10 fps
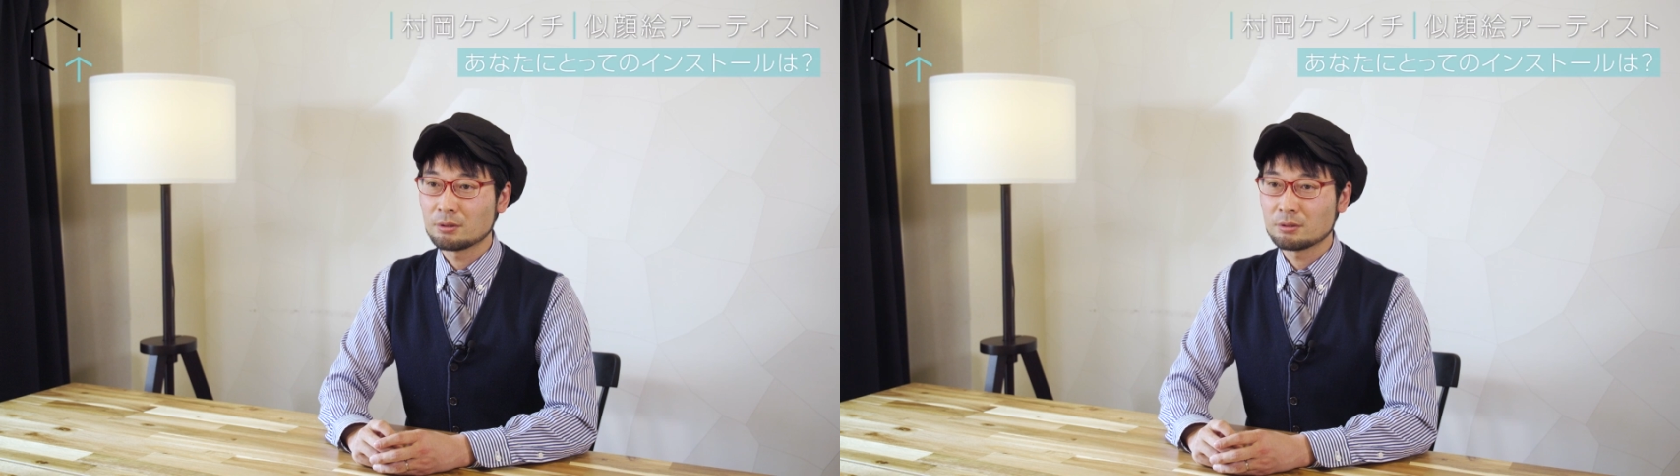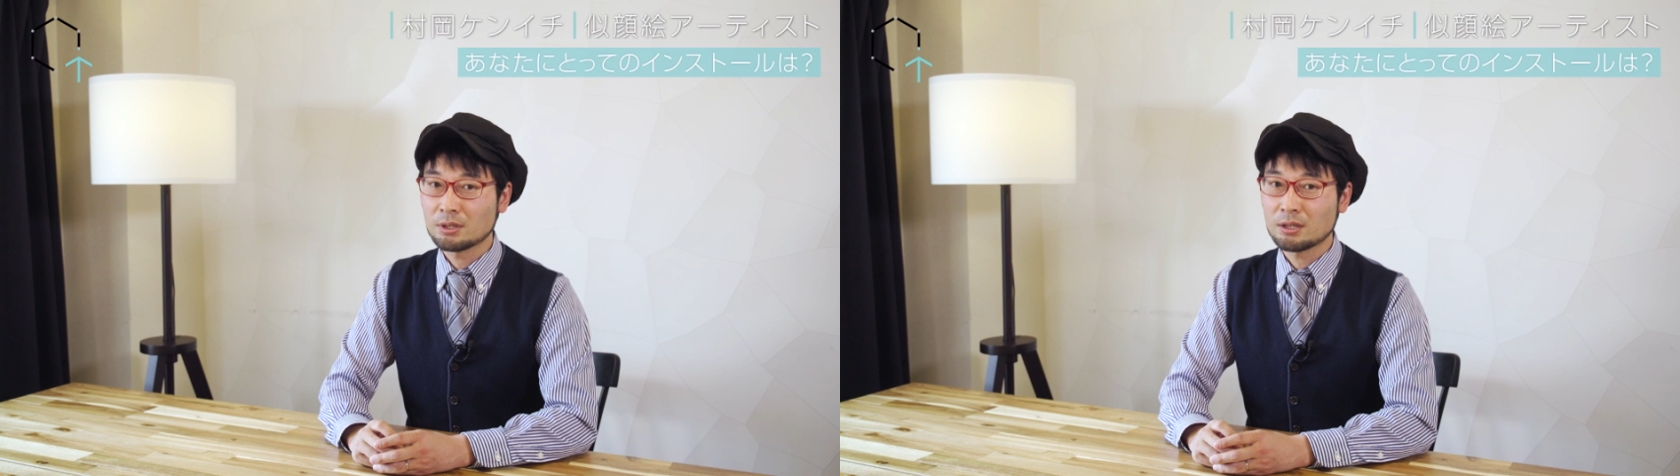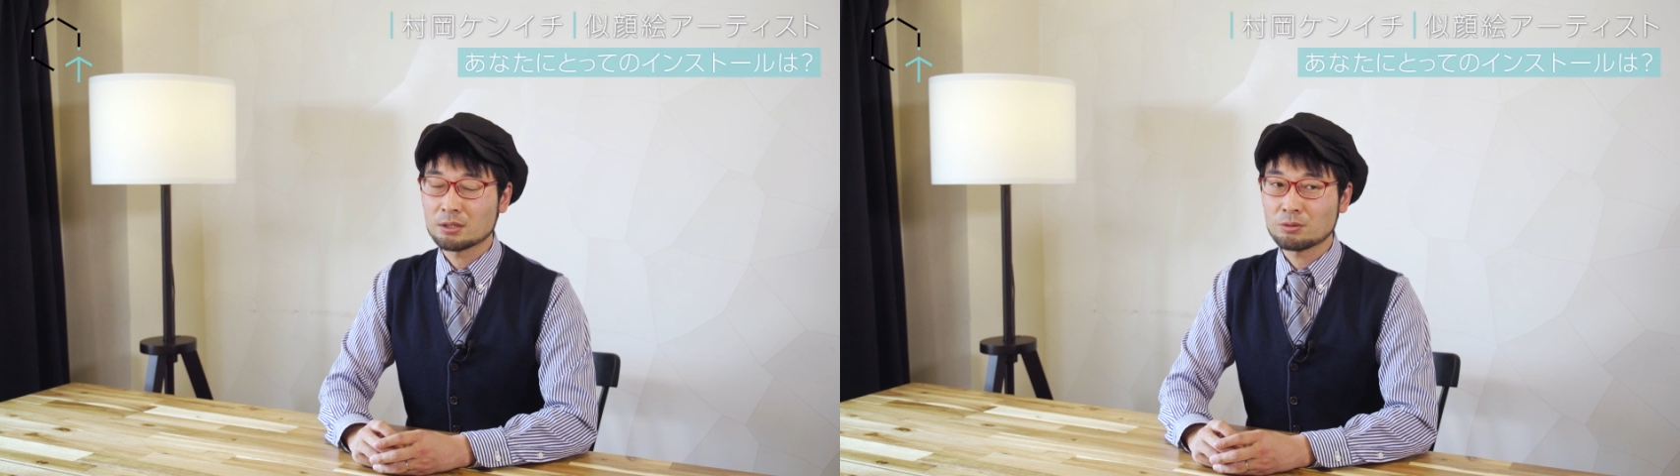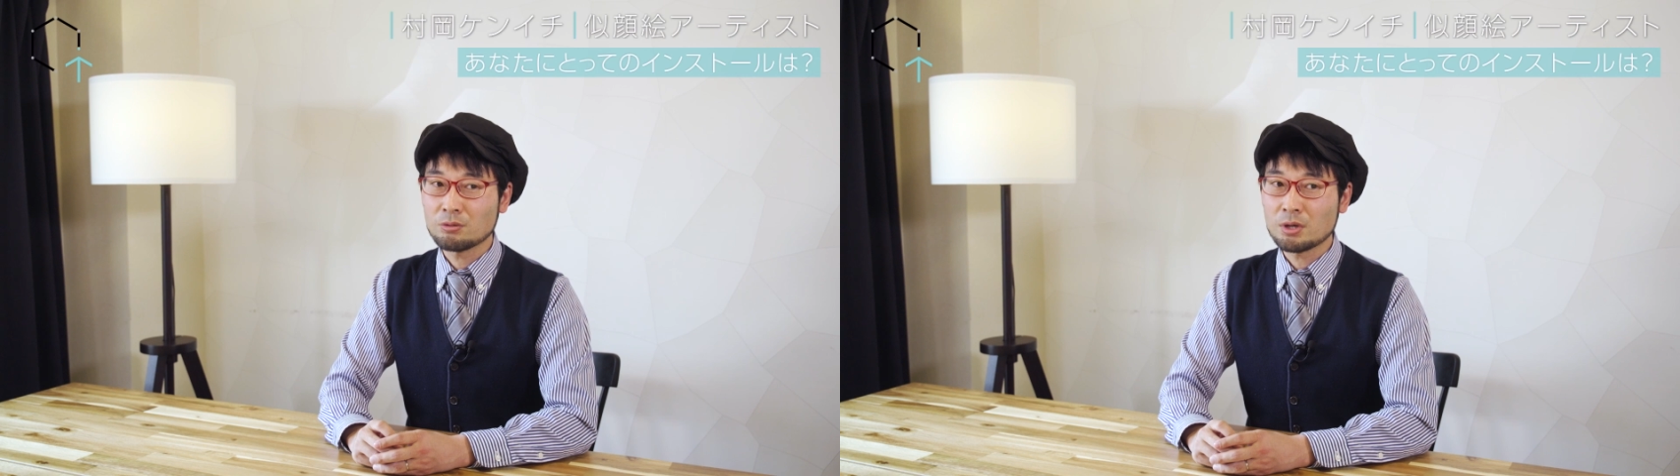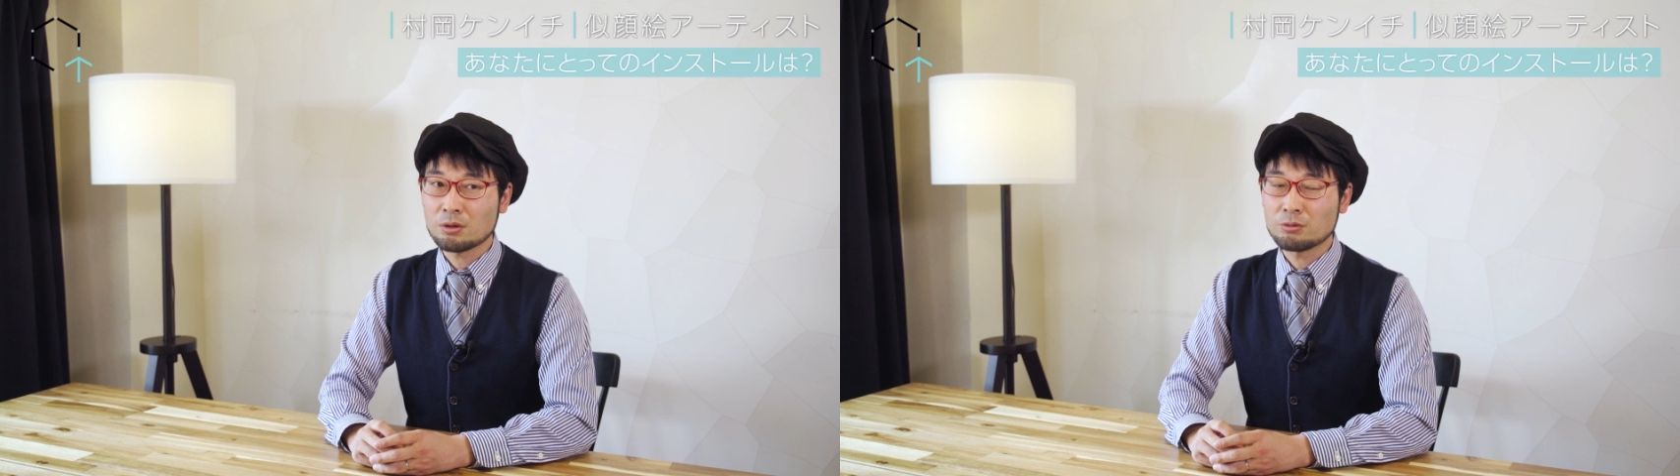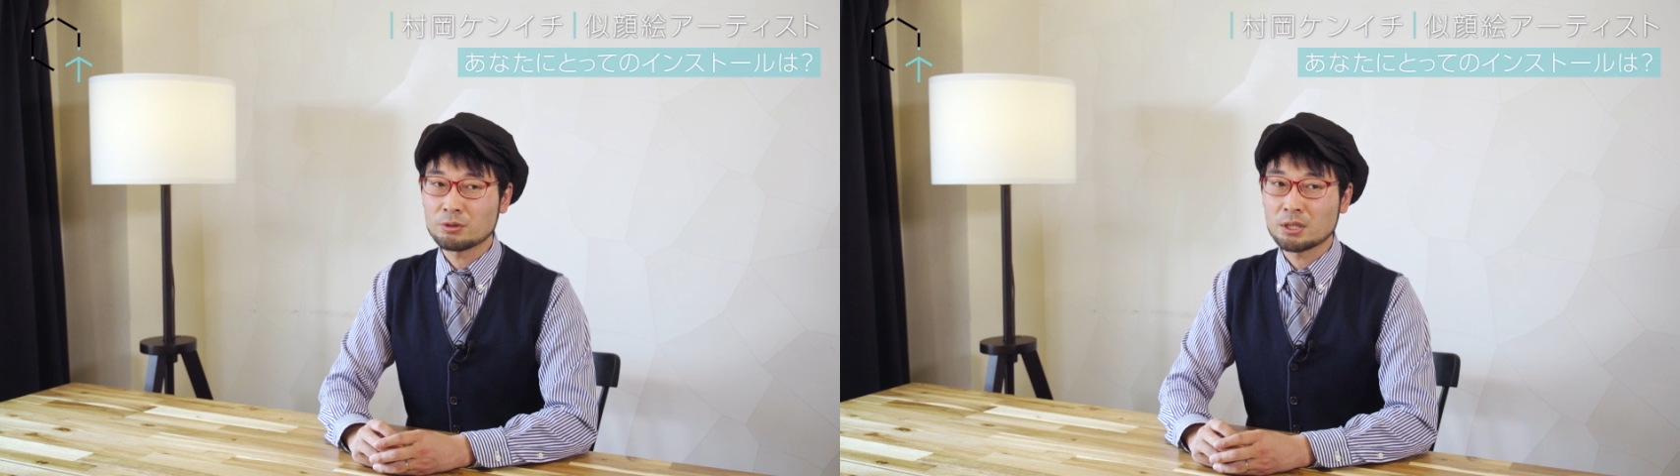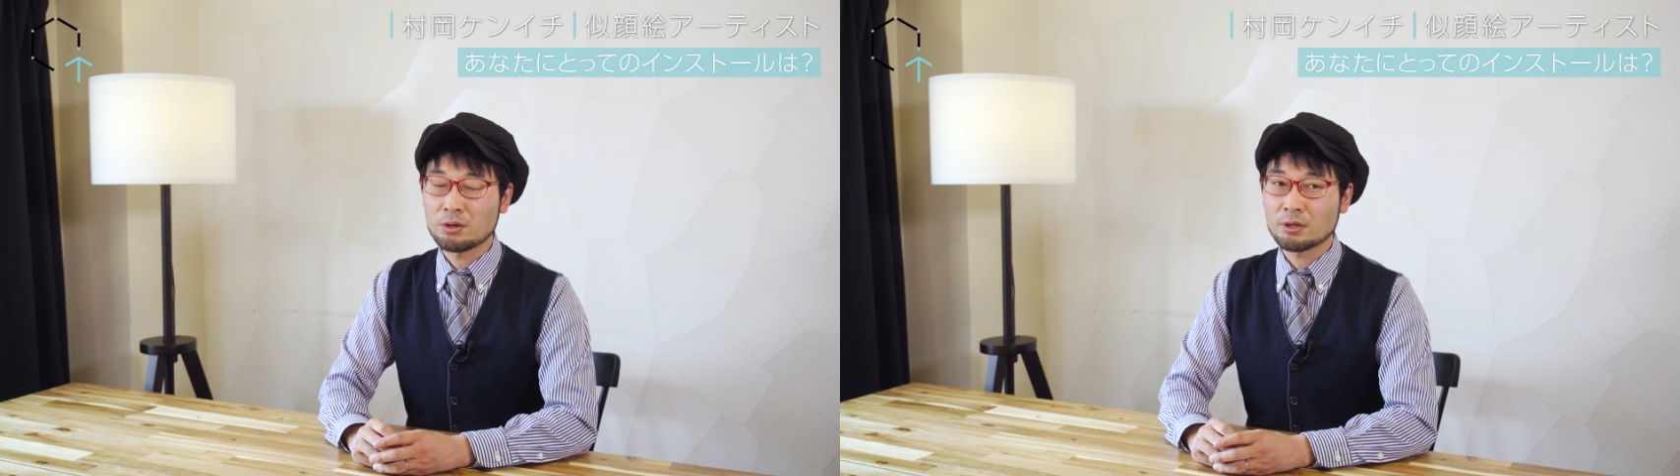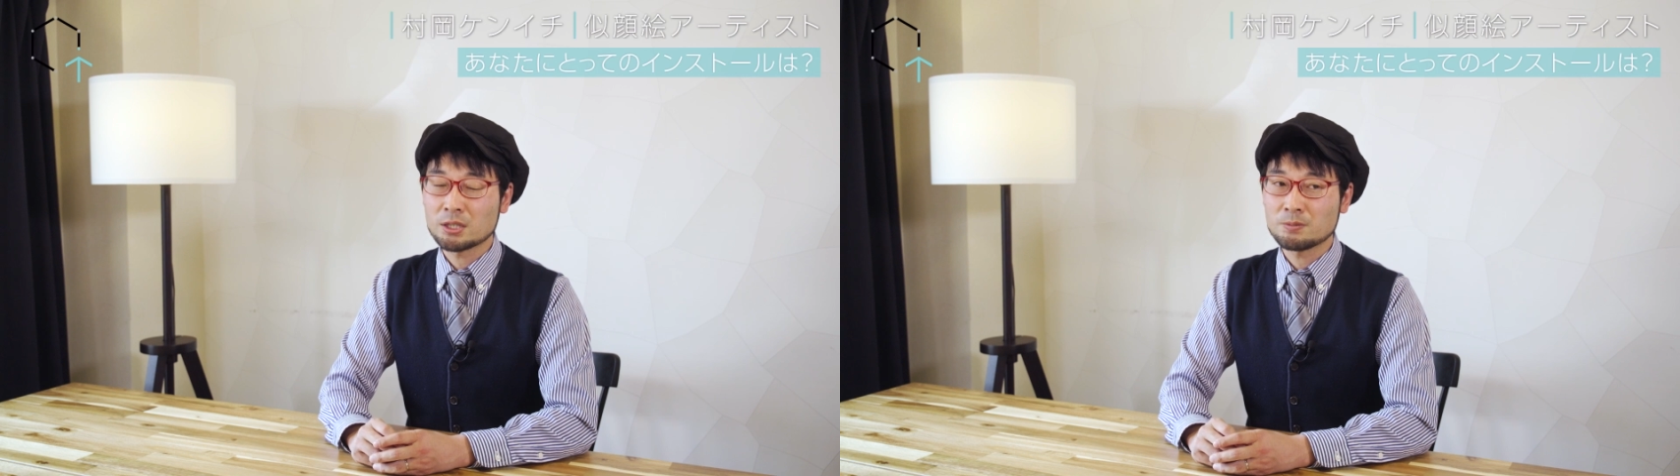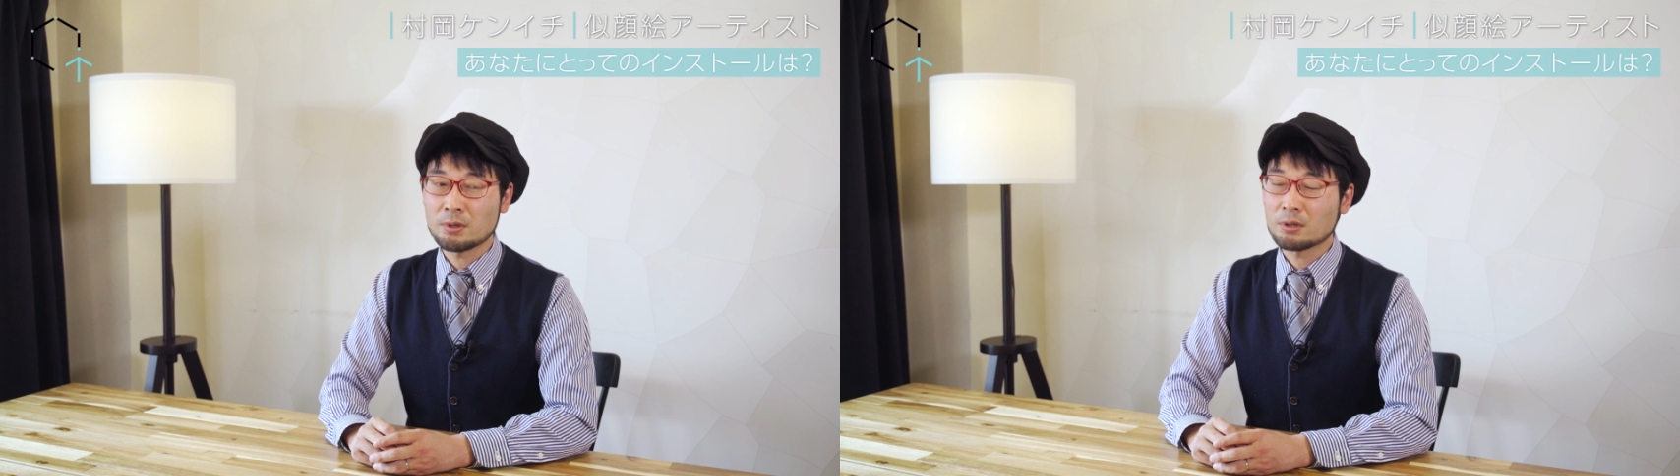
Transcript: だからそこがこう似顔絵が一番